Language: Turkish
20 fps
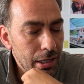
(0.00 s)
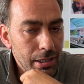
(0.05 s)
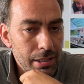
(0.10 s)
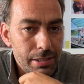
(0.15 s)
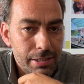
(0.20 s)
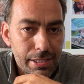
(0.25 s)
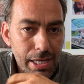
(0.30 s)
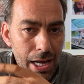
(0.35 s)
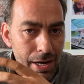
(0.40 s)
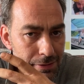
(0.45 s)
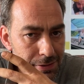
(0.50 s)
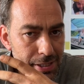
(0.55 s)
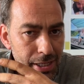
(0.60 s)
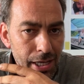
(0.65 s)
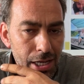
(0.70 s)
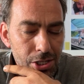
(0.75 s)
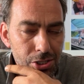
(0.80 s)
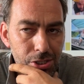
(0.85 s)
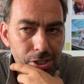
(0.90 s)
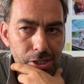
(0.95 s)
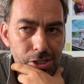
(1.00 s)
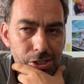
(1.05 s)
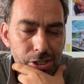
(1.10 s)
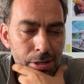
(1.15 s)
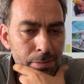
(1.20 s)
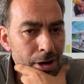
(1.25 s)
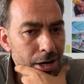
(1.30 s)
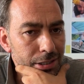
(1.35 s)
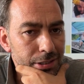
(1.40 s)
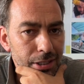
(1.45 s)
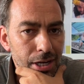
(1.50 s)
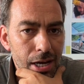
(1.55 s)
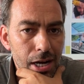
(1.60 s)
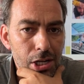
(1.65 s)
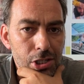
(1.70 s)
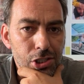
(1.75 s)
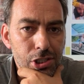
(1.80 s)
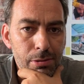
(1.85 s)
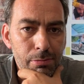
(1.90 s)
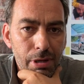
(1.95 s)
Servise geçtik işte baktık
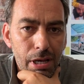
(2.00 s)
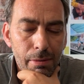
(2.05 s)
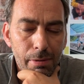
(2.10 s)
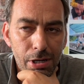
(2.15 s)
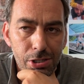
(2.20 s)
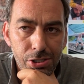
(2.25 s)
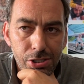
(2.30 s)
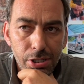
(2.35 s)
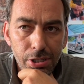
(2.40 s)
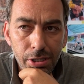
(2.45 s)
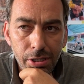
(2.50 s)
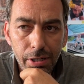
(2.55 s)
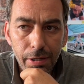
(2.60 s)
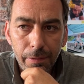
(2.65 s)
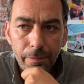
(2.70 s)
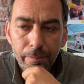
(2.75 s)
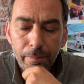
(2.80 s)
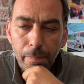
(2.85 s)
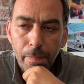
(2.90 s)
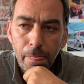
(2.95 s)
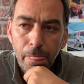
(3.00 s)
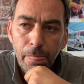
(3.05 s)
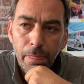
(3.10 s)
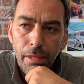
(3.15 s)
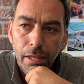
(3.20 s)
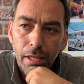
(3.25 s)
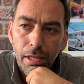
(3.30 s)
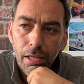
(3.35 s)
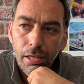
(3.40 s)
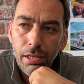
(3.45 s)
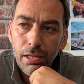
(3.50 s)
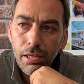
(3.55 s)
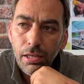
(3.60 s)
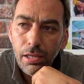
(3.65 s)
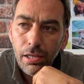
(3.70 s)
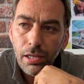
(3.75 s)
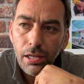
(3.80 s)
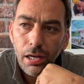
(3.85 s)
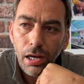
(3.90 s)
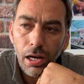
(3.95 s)
araştırmaya başladık.
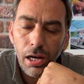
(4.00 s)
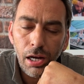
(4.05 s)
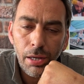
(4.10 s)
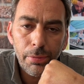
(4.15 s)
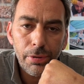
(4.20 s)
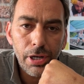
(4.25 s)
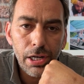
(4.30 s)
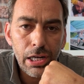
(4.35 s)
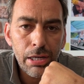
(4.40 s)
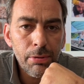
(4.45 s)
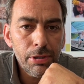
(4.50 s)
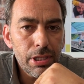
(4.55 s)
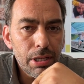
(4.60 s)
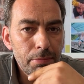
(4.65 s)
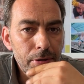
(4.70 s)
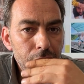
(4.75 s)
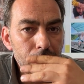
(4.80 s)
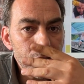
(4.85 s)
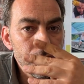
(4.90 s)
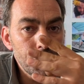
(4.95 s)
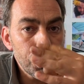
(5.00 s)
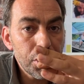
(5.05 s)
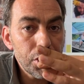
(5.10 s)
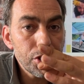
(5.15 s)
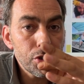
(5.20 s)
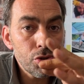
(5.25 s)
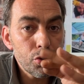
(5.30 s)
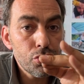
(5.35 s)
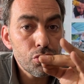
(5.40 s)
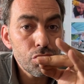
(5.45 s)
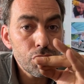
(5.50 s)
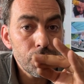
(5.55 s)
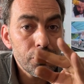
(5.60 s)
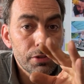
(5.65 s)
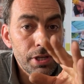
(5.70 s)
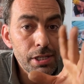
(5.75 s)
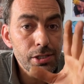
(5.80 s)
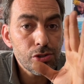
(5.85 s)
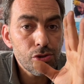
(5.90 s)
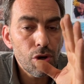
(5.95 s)
Abi arabada birinci, ikinci, üçüncü
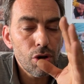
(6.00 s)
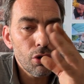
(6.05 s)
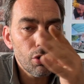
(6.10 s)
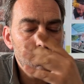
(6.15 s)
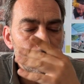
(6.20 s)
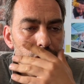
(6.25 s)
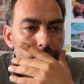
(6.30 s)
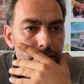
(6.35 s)
vites yok.